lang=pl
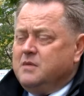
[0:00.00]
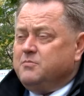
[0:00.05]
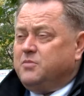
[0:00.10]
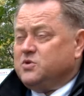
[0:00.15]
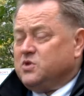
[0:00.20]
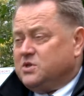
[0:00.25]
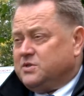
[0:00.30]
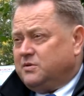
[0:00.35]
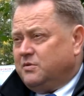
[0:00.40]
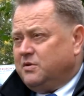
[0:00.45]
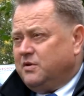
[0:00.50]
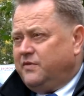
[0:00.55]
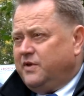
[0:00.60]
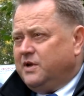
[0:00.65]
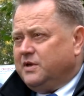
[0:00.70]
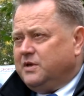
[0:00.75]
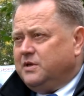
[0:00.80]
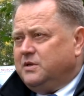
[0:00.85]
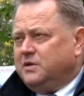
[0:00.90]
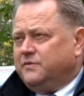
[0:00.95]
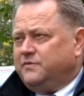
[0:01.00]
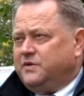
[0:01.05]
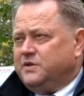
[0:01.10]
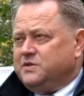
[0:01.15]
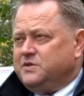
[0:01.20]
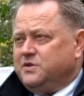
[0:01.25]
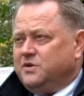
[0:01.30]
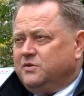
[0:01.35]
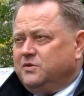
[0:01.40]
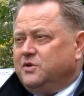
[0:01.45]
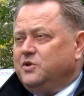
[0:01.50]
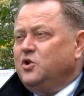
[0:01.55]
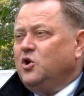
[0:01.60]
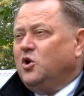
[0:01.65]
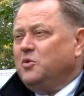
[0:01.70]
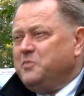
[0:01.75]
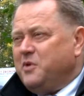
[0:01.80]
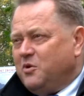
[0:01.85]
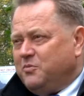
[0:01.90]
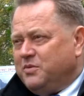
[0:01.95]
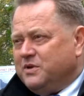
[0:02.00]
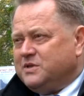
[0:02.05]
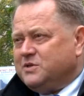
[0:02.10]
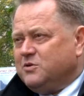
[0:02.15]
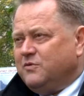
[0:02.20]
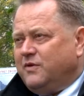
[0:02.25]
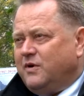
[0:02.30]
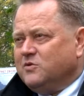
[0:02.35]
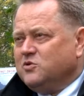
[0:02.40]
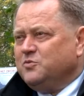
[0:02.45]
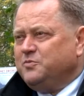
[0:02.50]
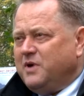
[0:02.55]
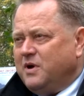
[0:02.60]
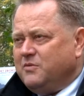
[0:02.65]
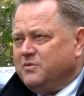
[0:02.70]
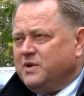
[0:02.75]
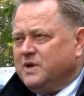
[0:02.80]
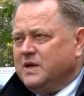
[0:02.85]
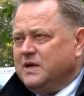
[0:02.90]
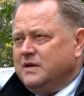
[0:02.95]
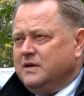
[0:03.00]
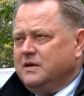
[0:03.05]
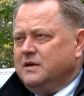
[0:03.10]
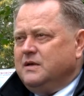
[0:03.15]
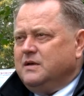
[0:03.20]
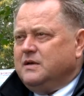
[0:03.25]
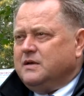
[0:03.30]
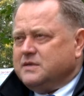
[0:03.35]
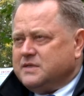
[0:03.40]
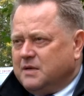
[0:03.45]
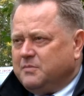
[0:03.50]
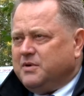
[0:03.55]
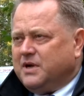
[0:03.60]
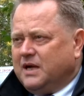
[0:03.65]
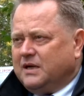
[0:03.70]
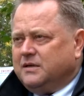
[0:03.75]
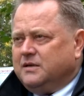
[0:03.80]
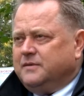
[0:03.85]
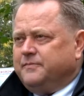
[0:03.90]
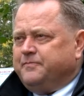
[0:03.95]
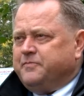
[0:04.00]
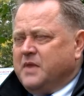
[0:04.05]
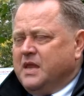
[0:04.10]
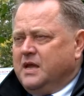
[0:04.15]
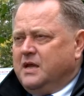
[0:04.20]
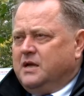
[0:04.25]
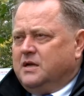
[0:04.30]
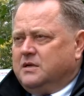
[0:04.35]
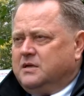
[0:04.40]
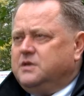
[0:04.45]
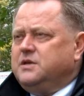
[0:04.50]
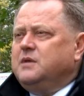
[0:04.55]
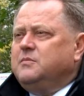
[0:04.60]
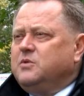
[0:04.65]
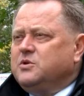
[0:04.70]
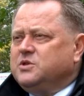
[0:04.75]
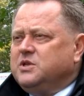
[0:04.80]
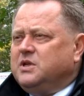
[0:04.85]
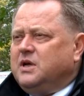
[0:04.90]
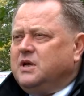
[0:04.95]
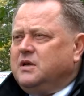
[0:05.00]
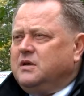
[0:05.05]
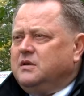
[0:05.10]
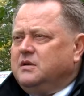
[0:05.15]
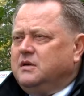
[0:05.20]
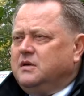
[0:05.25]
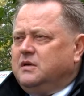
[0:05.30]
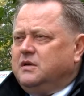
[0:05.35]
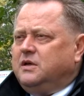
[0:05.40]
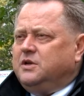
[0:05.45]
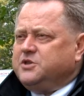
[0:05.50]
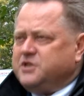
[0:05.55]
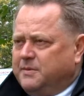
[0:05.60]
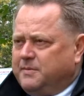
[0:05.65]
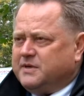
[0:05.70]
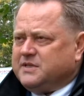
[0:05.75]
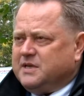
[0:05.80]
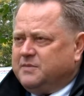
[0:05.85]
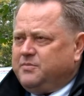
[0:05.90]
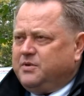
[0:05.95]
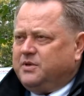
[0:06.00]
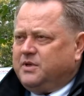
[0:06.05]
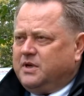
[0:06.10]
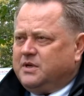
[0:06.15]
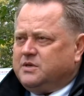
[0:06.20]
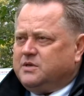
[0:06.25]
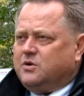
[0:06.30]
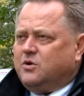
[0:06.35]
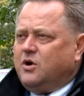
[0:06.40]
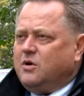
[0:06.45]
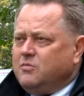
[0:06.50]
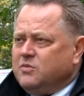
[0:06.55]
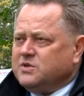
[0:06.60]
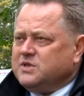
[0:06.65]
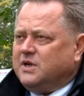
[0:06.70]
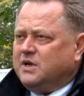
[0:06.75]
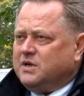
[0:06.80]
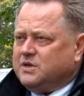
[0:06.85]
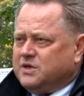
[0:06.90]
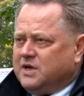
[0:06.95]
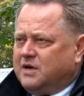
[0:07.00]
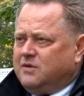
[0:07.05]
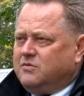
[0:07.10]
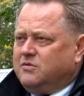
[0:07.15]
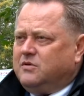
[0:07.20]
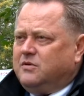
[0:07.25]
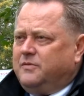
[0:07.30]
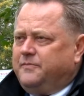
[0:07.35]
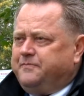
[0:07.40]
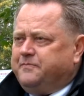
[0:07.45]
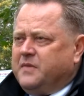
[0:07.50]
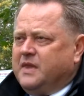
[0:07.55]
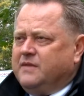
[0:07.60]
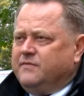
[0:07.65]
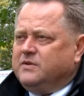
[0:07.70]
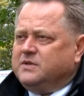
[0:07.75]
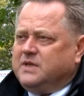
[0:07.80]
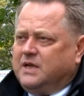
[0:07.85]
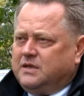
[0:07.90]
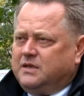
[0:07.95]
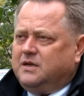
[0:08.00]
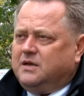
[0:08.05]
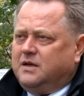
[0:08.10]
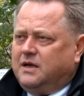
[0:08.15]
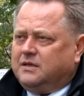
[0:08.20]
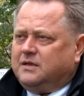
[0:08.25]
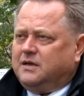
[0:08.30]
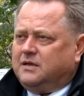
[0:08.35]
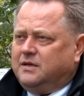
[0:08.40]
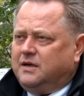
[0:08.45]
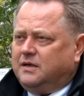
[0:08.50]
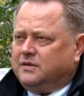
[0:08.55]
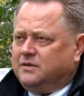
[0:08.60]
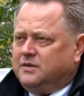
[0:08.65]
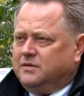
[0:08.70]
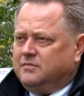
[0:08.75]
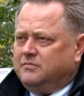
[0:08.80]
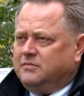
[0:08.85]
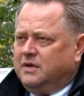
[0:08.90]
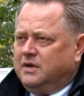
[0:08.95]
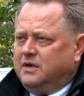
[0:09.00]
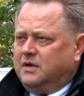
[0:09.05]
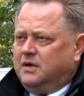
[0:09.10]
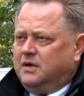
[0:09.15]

Pozostał niewielki dywizjon i on miał być suwał zupełnie zabrany. Dzisiaj można i trzeba zapytać, komu zależało w ostatnich latach na tym,